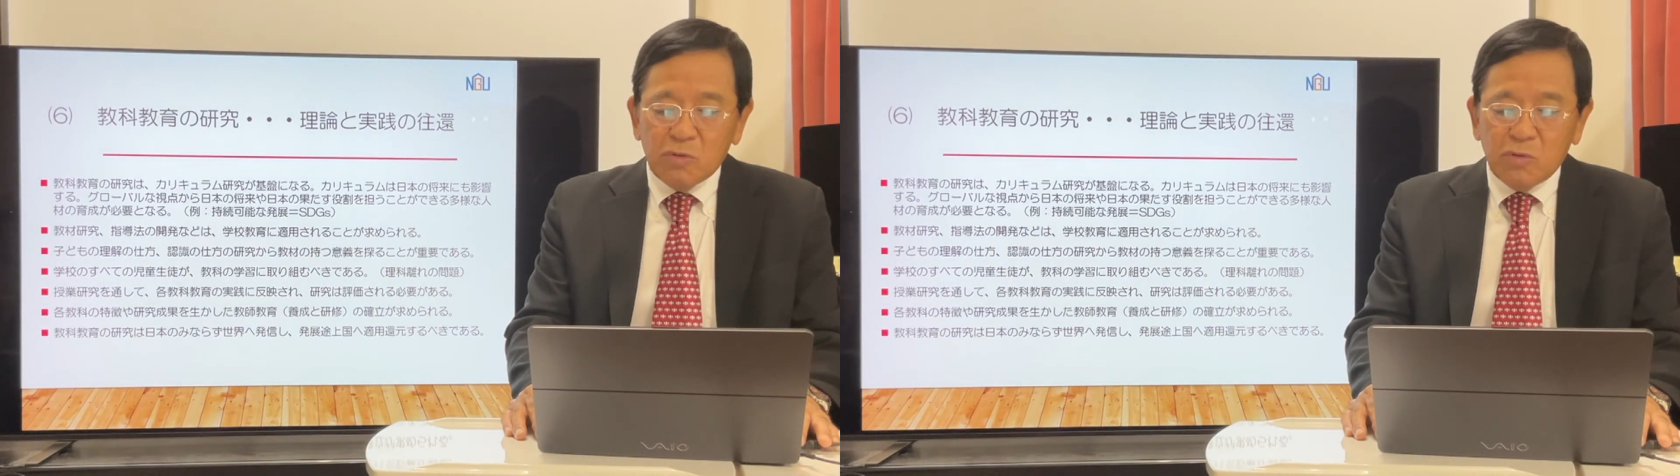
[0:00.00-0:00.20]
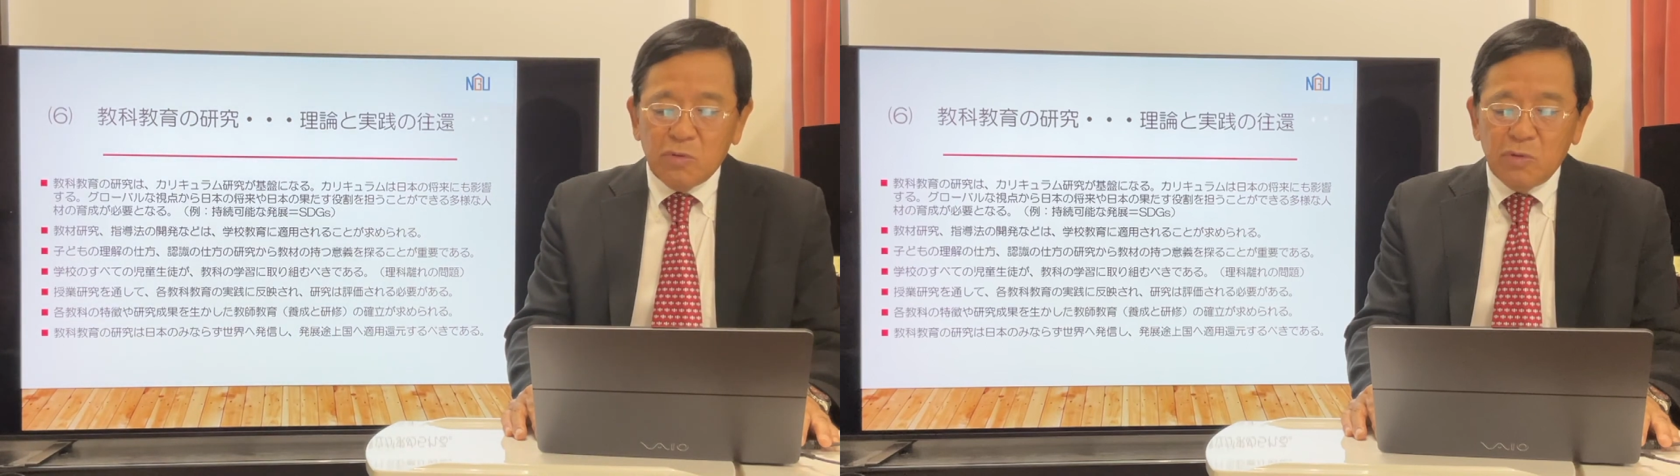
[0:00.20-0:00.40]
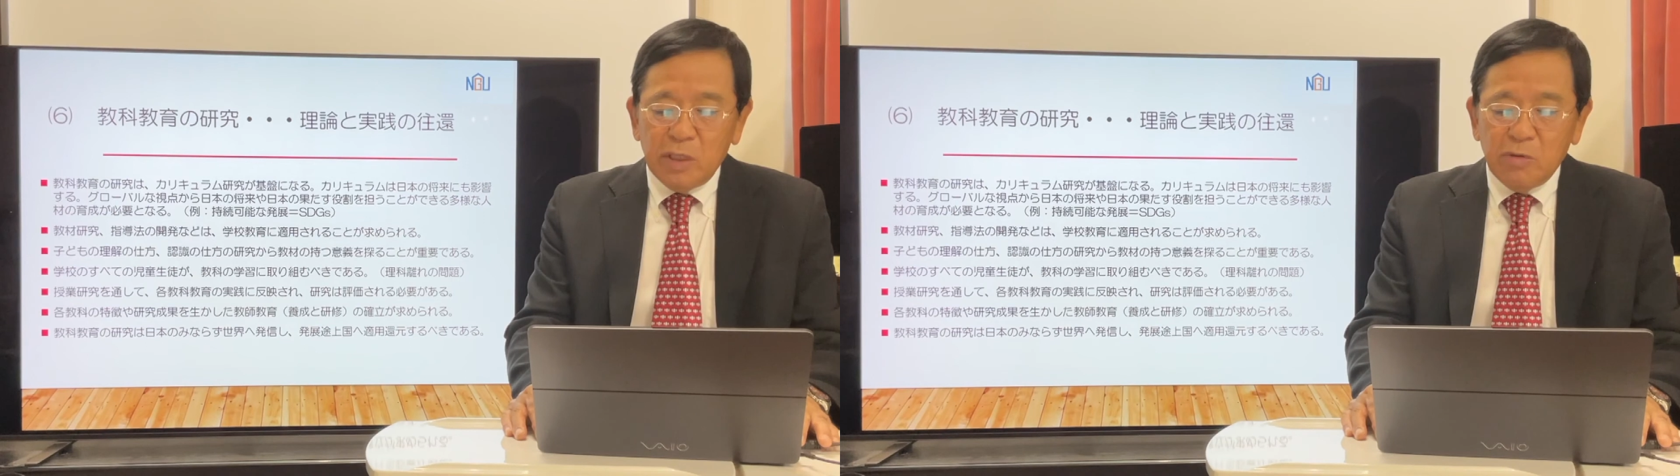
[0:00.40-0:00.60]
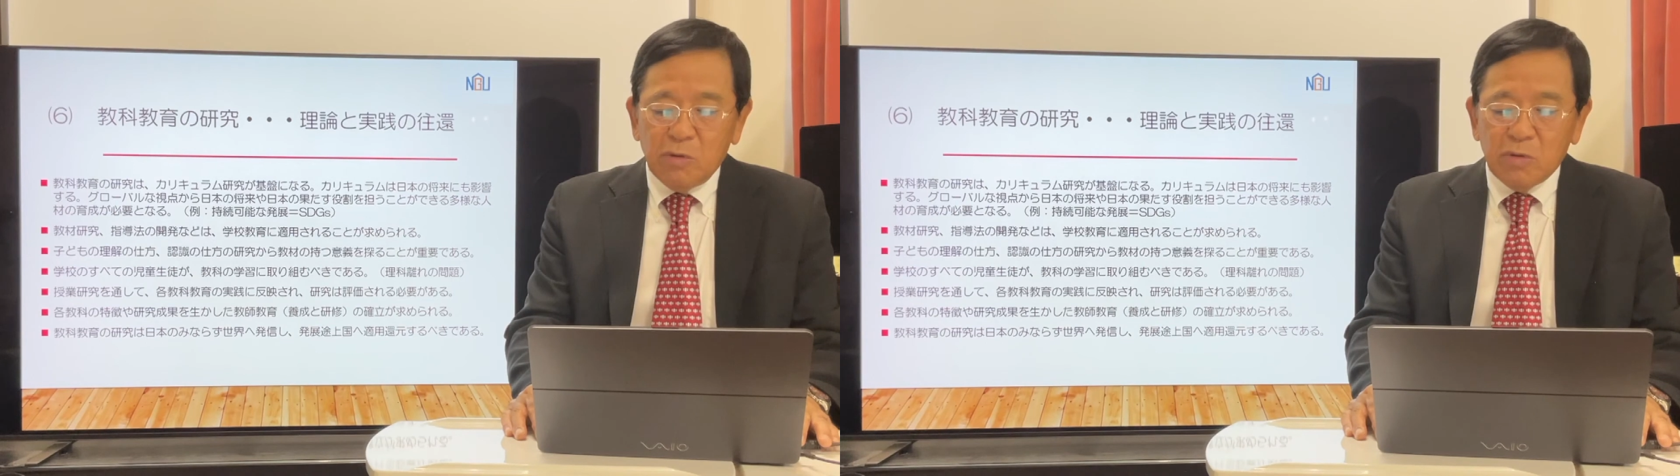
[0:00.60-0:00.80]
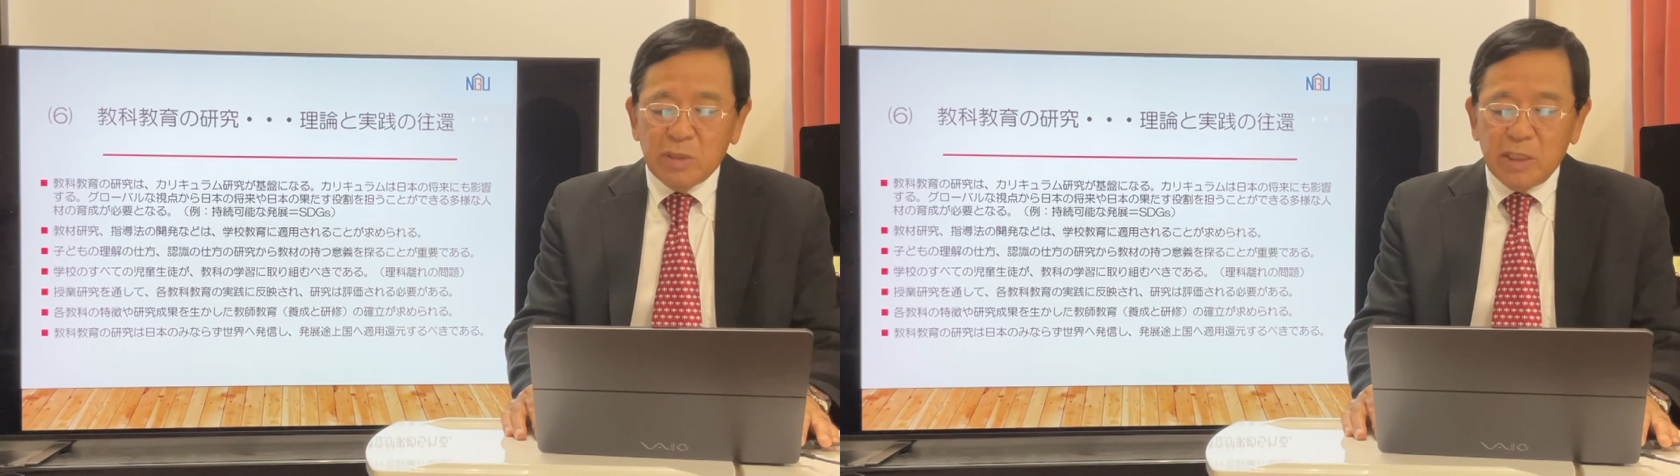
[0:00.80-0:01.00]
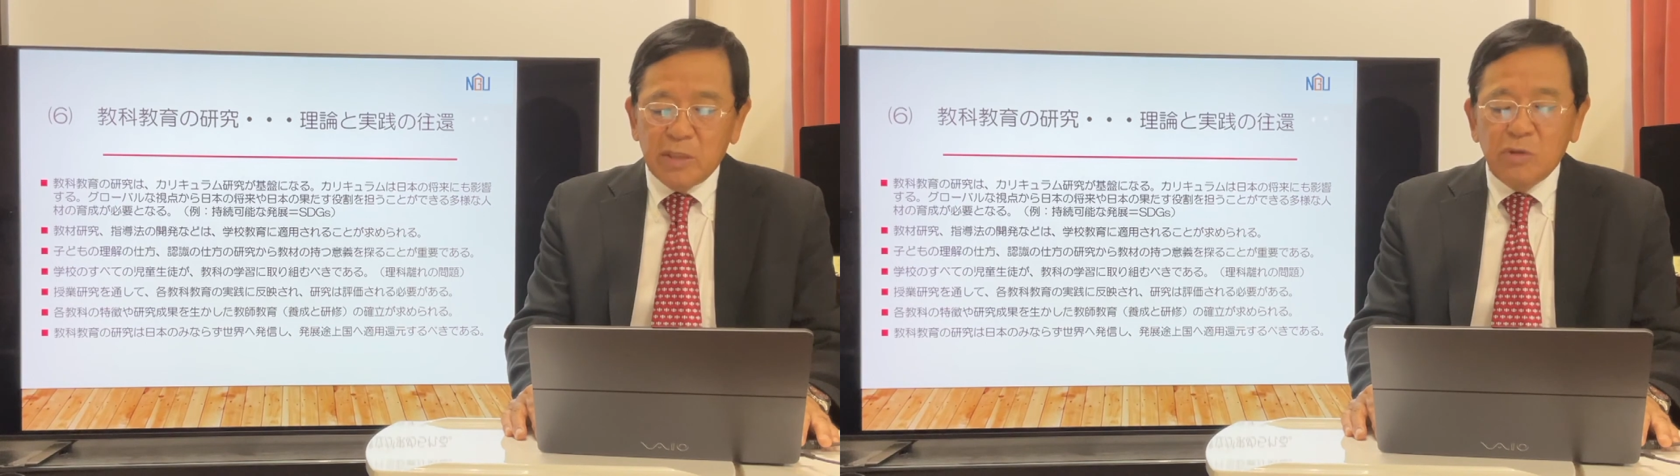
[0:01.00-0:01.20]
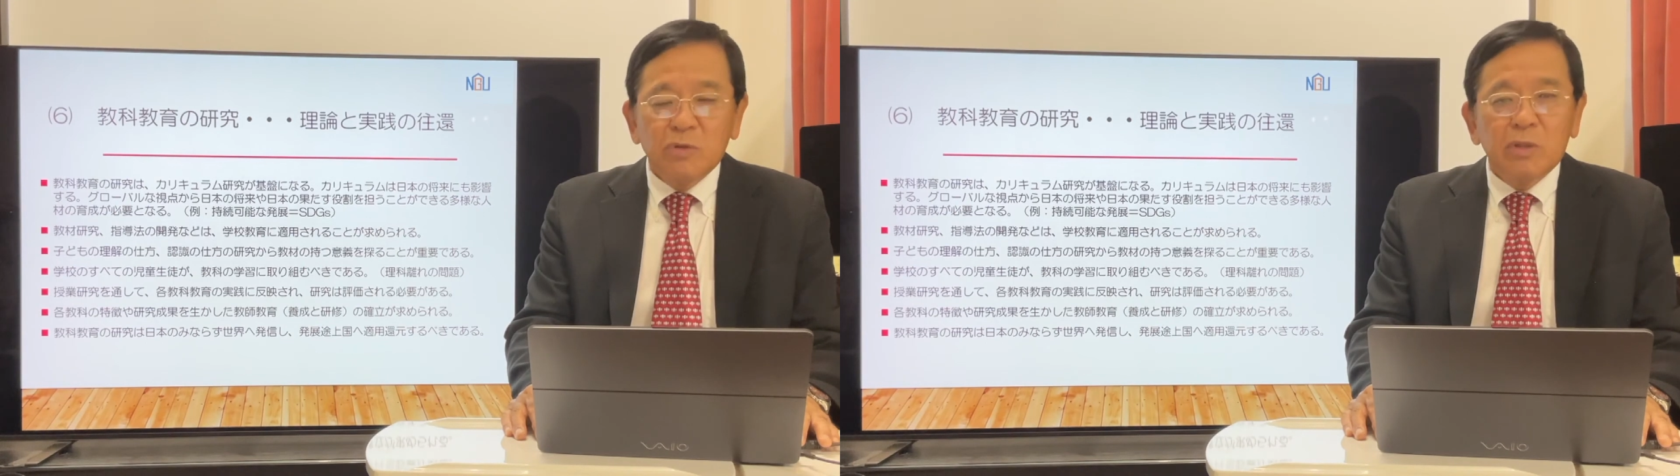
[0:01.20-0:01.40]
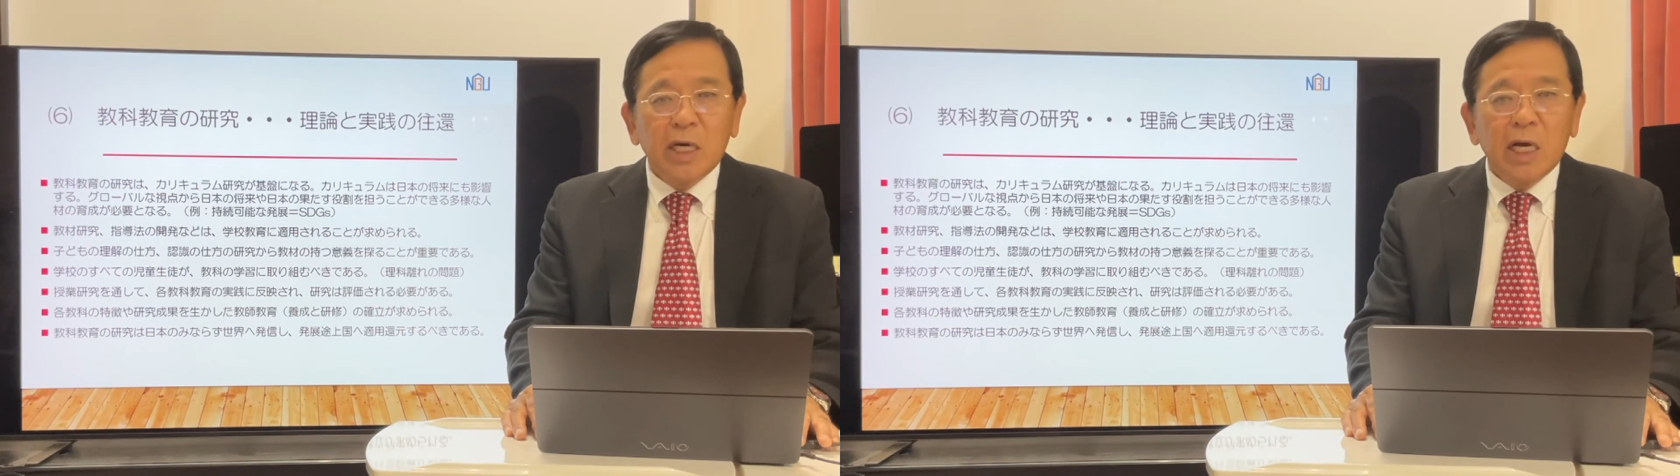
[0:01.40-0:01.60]
等への適
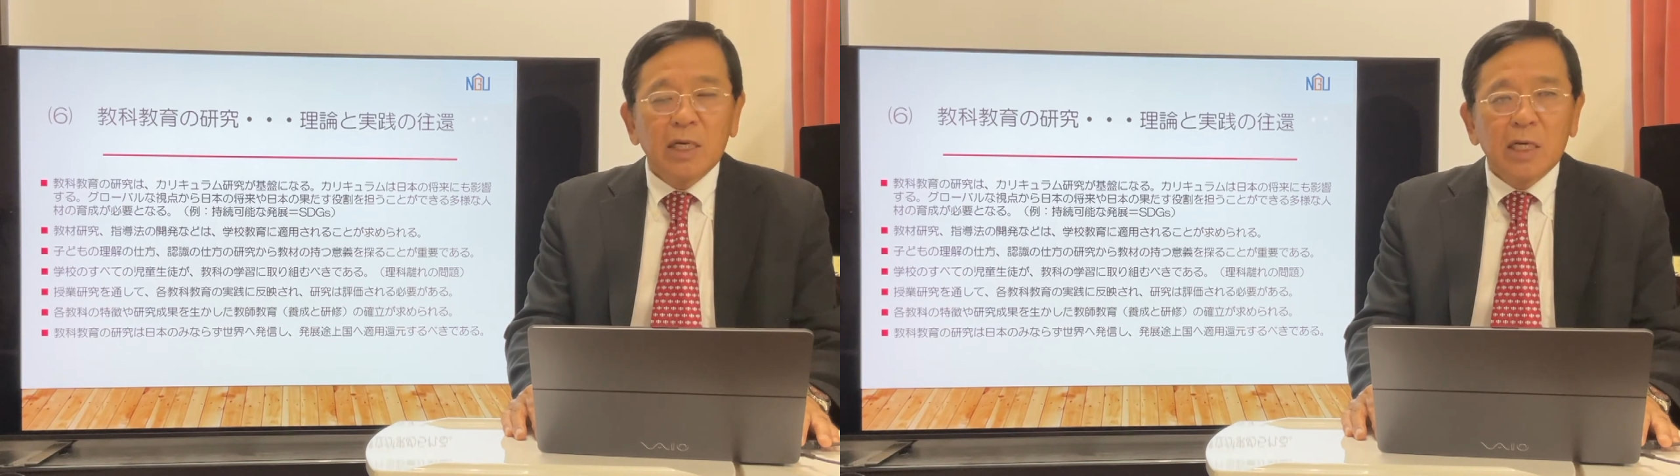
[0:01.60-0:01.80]
用や